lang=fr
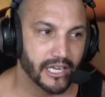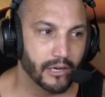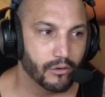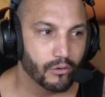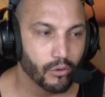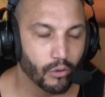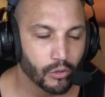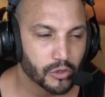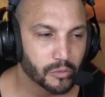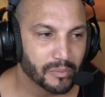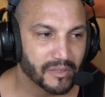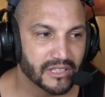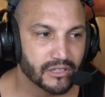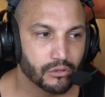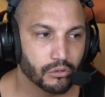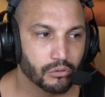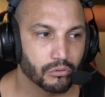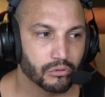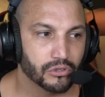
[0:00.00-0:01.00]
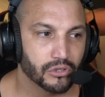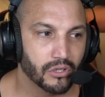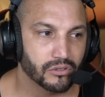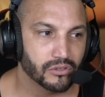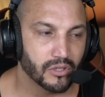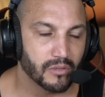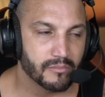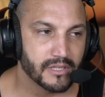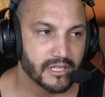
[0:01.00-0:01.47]
une grosse prise de
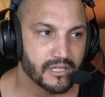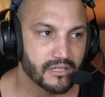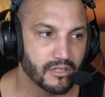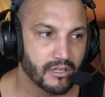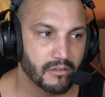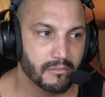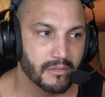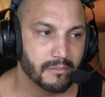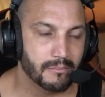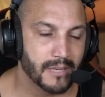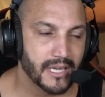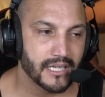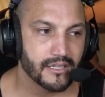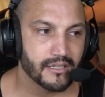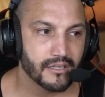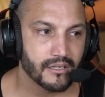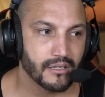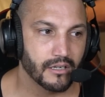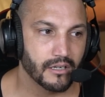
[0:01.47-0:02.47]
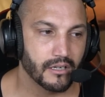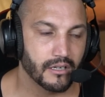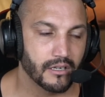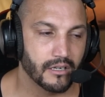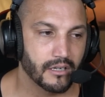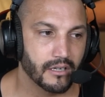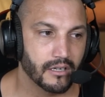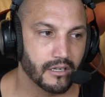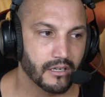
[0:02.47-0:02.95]
conscience en me disant mais mec,
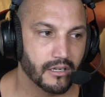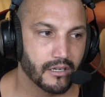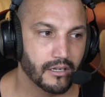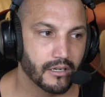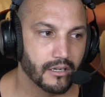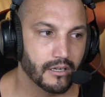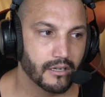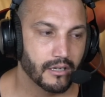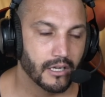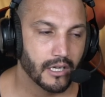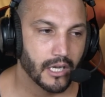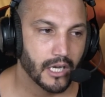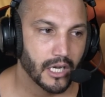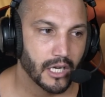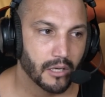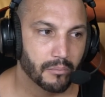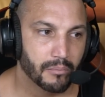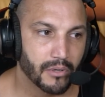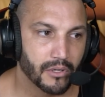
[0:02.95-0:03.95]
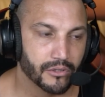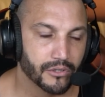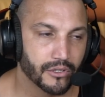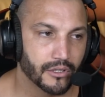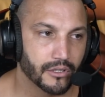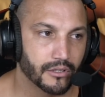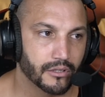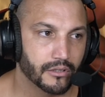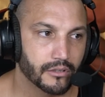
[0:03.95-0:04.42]
euh,
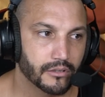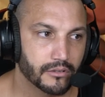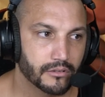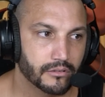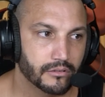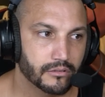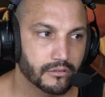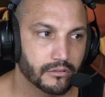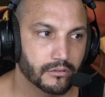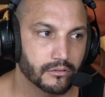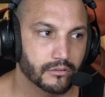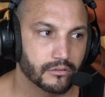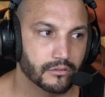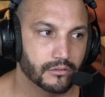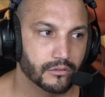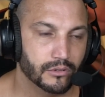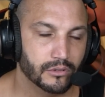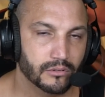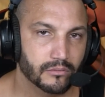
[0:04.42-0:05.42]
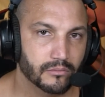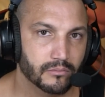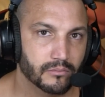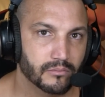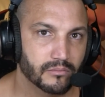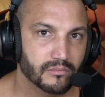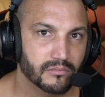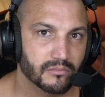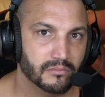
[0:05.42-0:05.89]
pendant
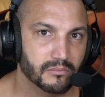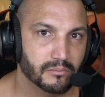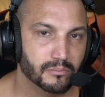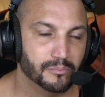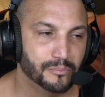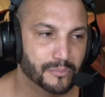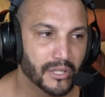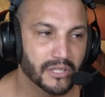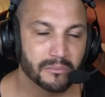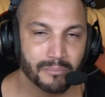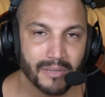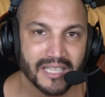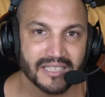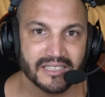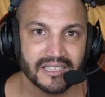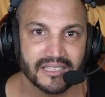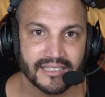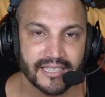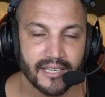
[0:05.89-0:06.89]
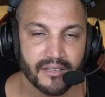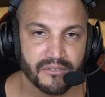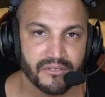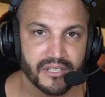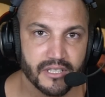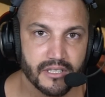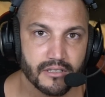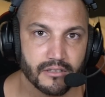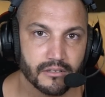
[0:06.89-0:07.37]
une bonne partie de ta
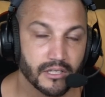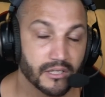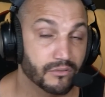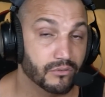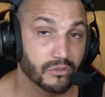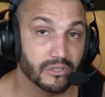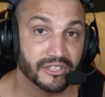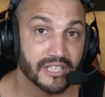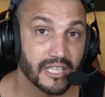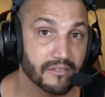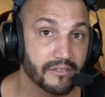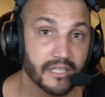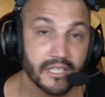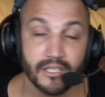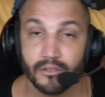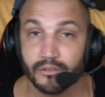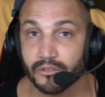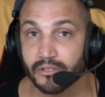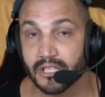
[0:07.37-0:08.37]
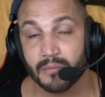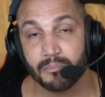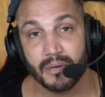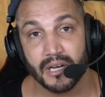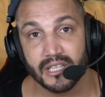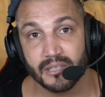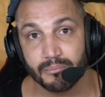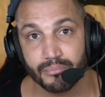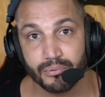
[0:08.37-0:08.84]
vie, et vous le savez, on en a
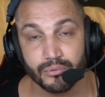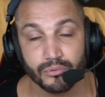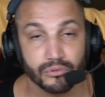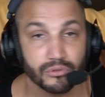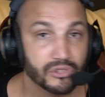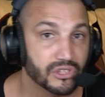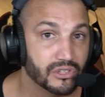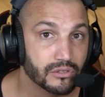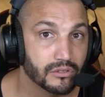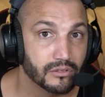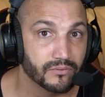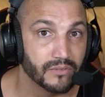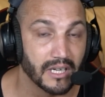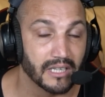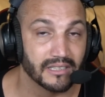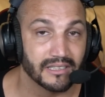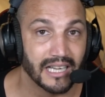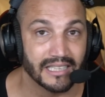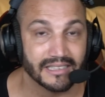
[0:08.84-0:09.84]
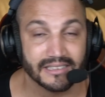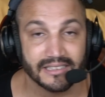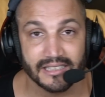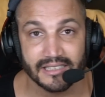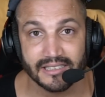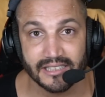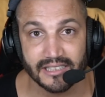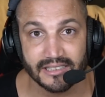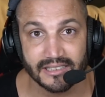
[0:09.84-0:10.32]
parlé plus, enfin assez,
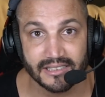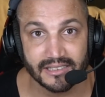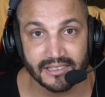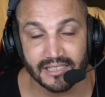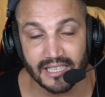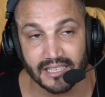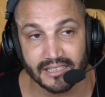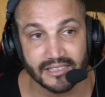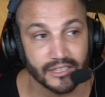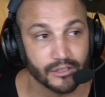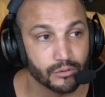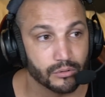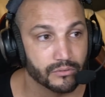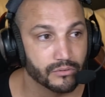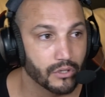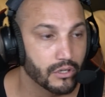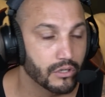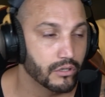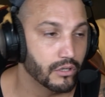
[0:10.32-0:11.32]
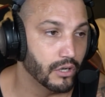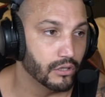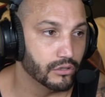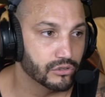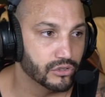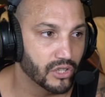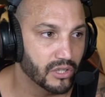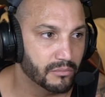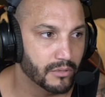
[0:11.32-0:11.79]
assez souvent
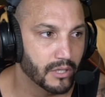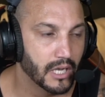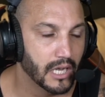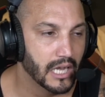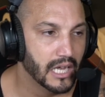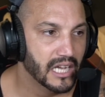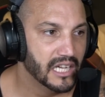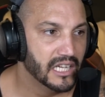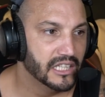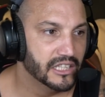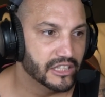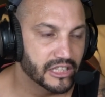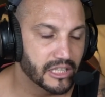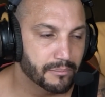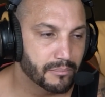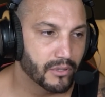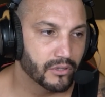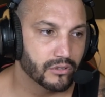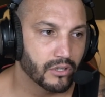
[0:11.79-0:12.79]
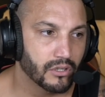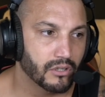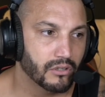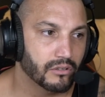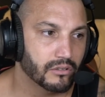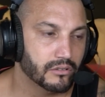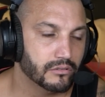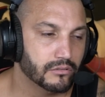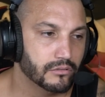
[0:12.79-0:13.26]
ensemble, j'ai
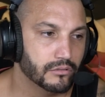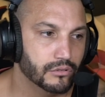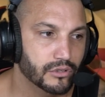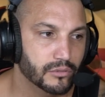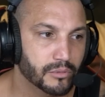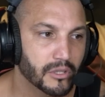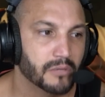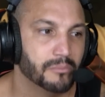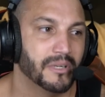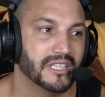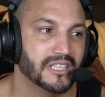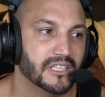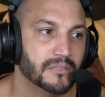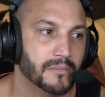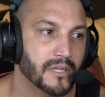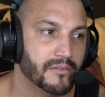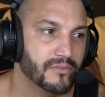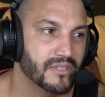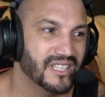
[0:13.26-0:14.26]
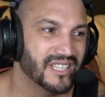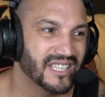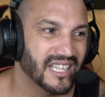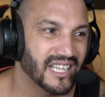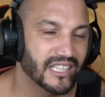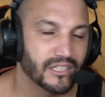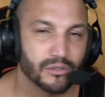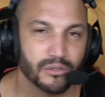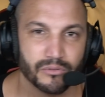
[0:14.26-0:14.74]
pendant une bonne partie de ma vie
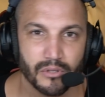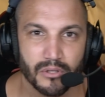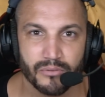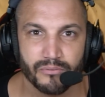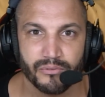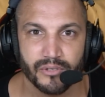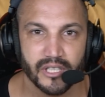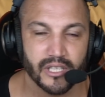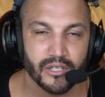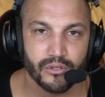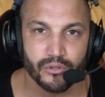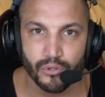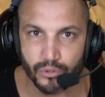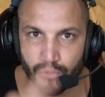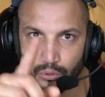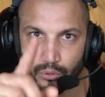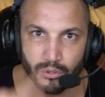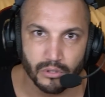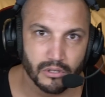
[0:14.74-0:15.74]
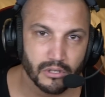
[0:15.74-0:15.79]
très souvent fait yo-yo.